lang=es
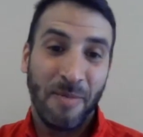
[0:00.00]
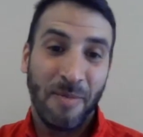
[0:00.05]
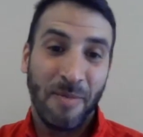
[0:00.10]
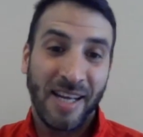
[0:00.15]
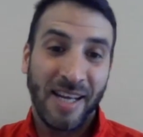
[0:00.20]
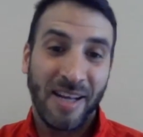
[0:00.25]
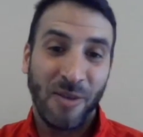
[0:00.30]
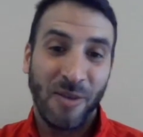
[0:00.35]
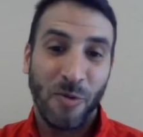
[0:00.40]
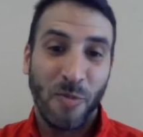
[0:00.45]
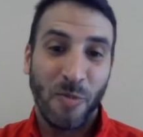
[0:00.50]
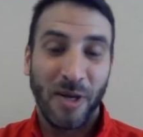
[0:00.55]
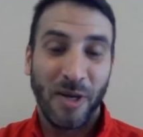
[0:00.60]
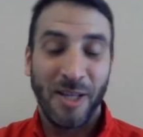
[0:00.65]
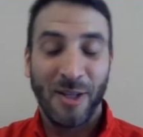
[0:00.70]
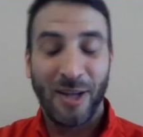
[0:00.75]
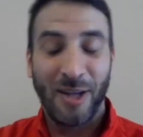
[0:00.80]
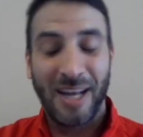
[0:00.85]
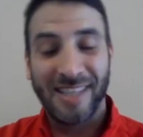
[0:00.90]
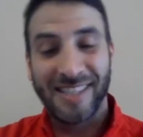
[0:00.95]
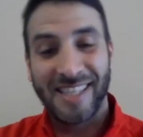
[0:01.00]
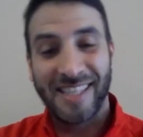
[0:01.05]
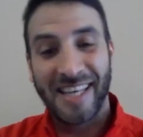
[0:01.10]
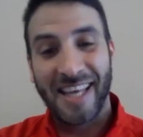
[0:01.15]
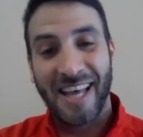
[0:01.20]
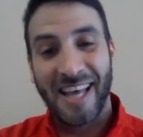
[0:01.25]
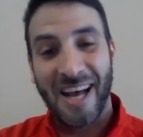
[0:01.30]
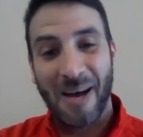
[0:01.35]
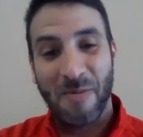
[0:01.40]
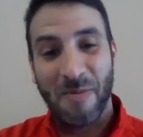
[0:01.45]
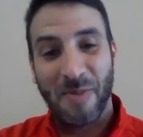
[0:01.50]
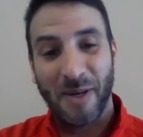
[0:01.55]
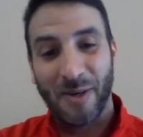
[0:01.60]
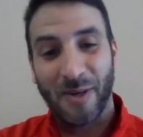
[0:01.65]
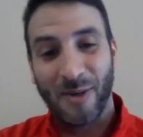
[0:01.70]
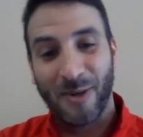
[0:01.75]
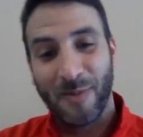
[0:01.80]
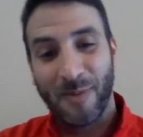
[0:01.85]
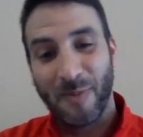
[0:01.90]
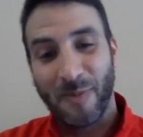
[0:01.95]
manejando un poquito la ansiedad,
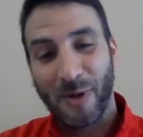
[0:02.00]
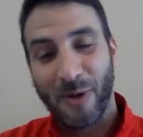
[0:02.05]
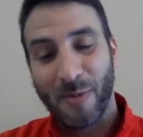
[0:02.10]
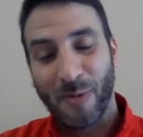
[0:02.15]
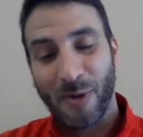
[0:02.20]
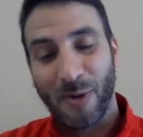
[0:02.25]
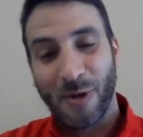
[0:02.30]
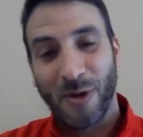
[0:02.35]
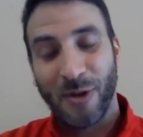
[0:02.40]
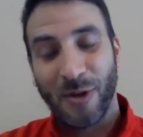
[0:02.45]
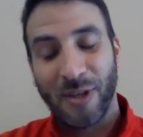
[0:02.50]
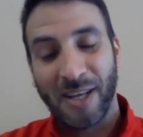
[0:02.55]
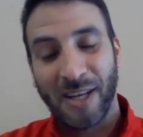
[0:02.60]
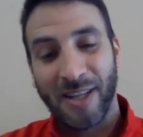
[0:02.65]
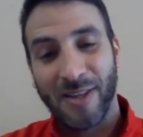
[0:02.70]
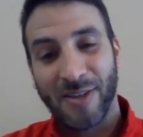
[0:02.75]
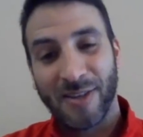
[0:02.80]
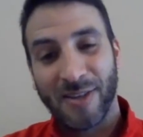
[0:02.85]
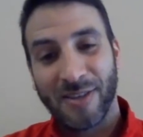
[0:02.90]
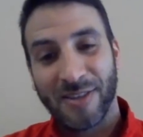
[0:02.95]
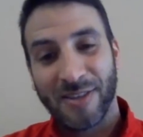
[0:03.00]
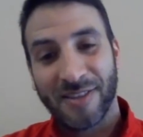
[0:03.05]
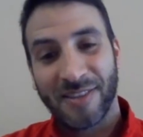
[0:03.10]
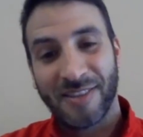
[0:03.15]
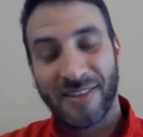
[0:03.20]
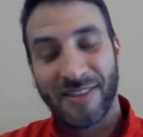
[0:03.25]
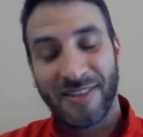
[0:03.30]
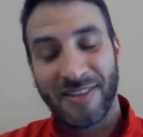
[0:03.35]
pero, pero muy contento.